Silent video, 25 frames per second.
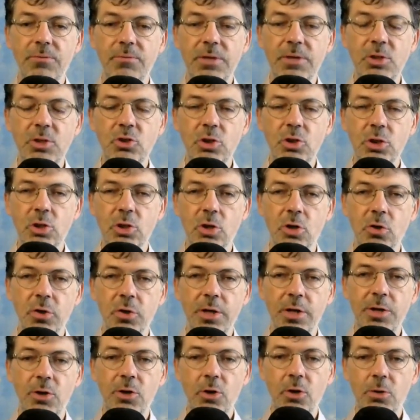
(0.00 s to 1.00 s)

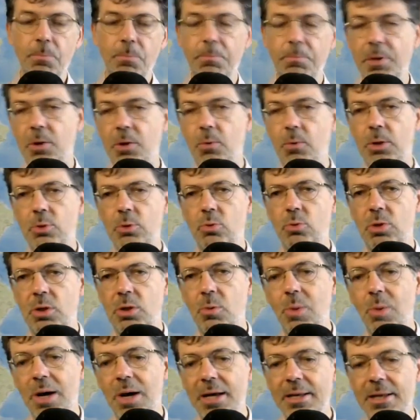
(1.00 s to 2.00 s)
vincitore non per quanto
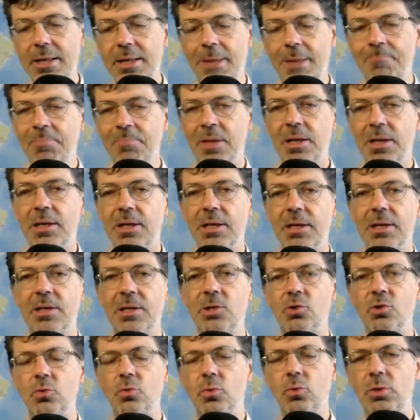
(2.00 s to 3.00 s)
riguarda il
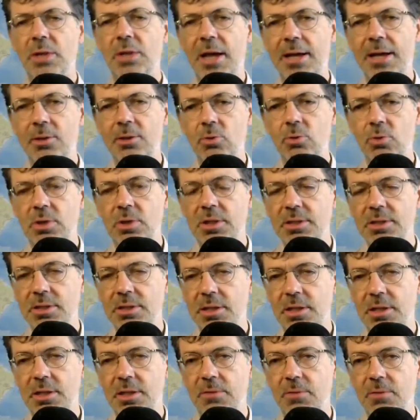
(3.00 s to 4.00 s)
risultato di
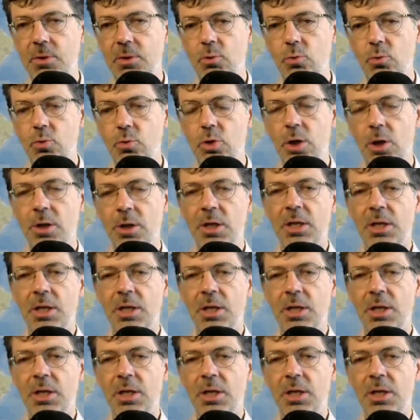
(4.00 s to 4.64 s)
essere divenuto